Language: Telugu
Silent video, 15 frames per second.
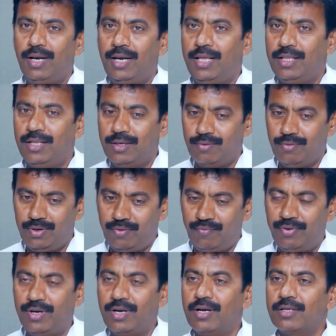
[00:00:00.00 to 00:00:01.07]
లేదనుకుంటే
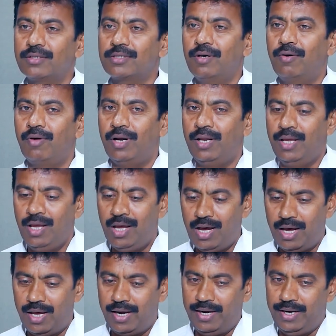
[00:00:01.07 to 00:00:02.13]
వీట్ గ్రాస్ కావాలి
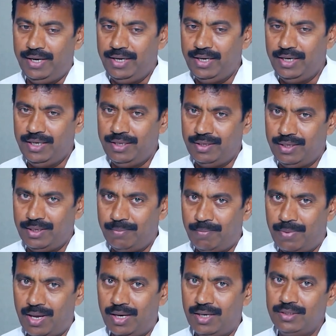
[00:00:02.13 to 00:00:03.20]
ఆ రెండింటిని
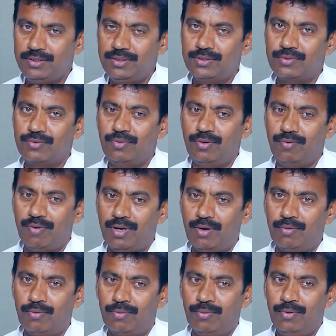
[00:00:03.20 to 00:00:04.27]
బ్యాలెన్స్ చేసుకొని
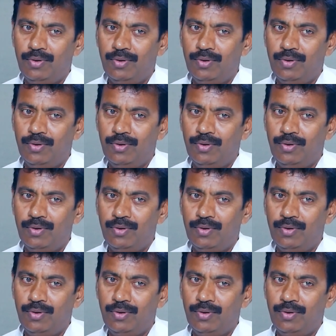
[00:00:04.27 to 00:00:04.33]
వాళ్ళు